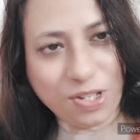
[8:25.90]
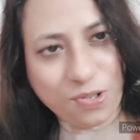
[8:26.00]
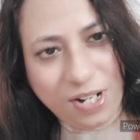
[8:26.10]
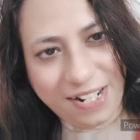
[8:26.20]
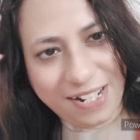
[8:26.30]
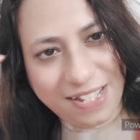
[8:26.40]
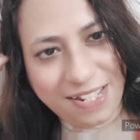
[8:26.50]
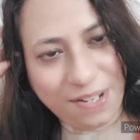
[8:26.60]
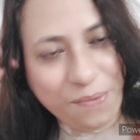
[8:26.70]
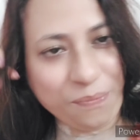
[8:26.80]
চলে
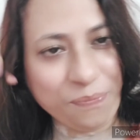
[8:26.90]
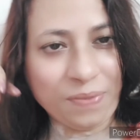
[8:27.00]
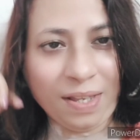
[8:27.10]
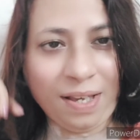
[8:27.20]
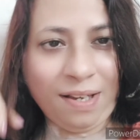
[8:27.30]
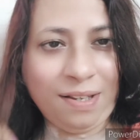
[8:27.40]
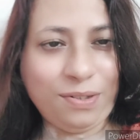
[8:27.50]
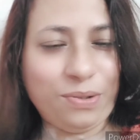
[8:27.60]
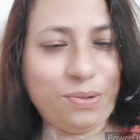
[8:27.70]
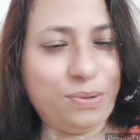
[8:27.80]
এসেছি
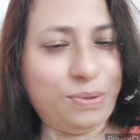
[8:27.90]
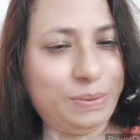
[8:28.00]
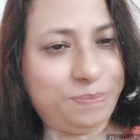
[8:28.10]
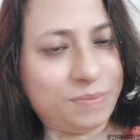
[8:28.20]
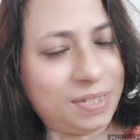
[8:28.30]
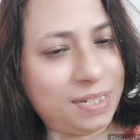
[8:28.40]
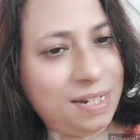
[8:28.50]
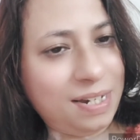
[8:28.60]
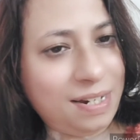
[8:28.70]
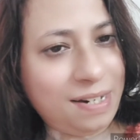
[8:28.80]
তো
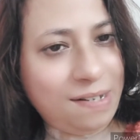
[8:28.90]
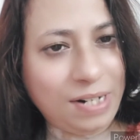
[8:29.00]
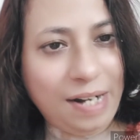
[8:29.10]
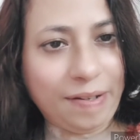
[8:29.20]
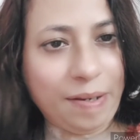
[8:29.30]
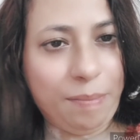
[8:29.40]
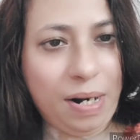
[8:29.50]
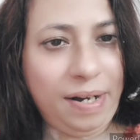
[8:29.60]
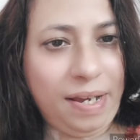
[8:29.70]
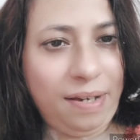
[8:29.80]
কারণ কালকে
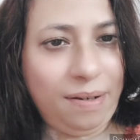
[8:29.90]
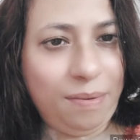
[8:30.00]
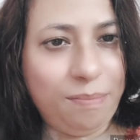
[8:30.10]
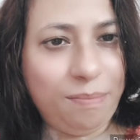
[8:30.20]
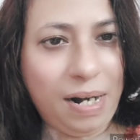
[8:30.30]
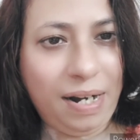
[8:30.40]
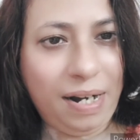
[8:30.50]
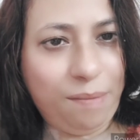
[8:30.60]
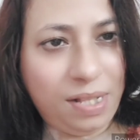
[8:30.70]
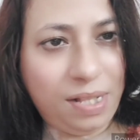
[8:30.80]
মানডে মানডে
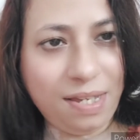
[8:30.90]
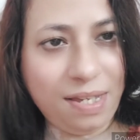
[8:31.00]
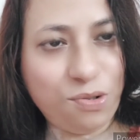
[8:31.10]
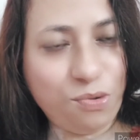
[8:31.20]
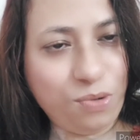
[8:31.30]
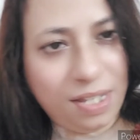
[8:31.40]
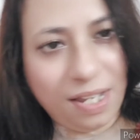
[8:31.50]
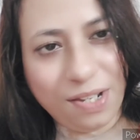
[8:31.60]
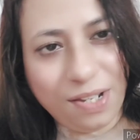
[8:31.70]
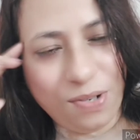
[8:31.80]
এমনিতেই একটু উঠতে
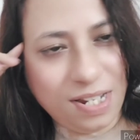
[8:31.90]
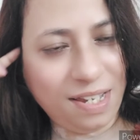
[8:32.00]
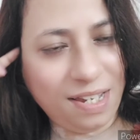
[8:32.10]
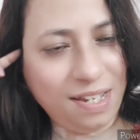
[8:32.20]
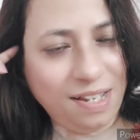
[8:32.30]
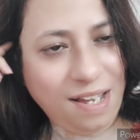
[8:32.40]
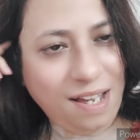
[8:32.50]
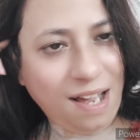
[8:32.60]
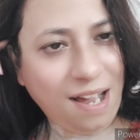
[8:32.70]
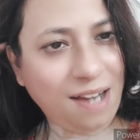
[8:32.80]
দেরি হয়ে যায়
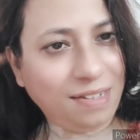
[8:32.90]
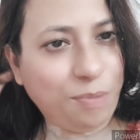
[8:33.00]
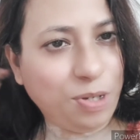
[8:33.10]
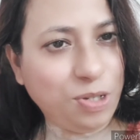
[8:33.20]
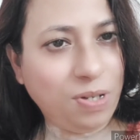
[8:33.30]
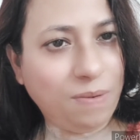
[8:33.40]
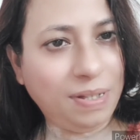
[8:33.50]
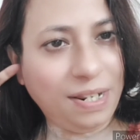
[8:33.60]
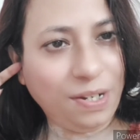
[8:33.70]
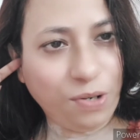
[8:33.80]
আর তারপর যদি
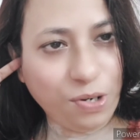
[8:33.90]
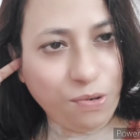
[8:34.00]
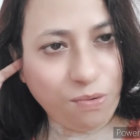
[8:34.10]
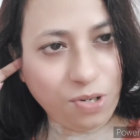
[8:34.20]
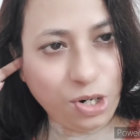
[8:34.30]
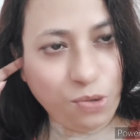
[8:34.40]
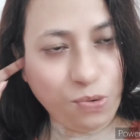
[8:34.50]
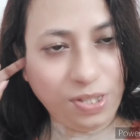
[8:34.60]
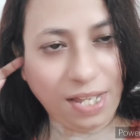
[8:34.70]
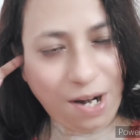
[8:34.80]
আবার দেরি করে
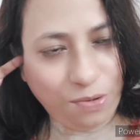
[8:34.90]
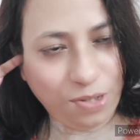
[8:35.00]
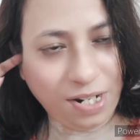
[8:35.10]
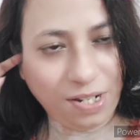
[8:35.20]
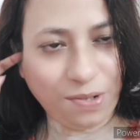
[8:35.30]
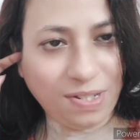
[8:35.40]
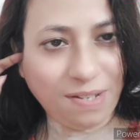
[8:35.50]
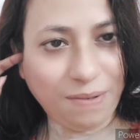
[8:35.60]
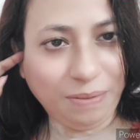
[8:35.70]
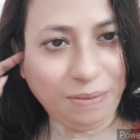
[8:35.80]
শুই তাহলে আরও দেরি হয়ে যাবে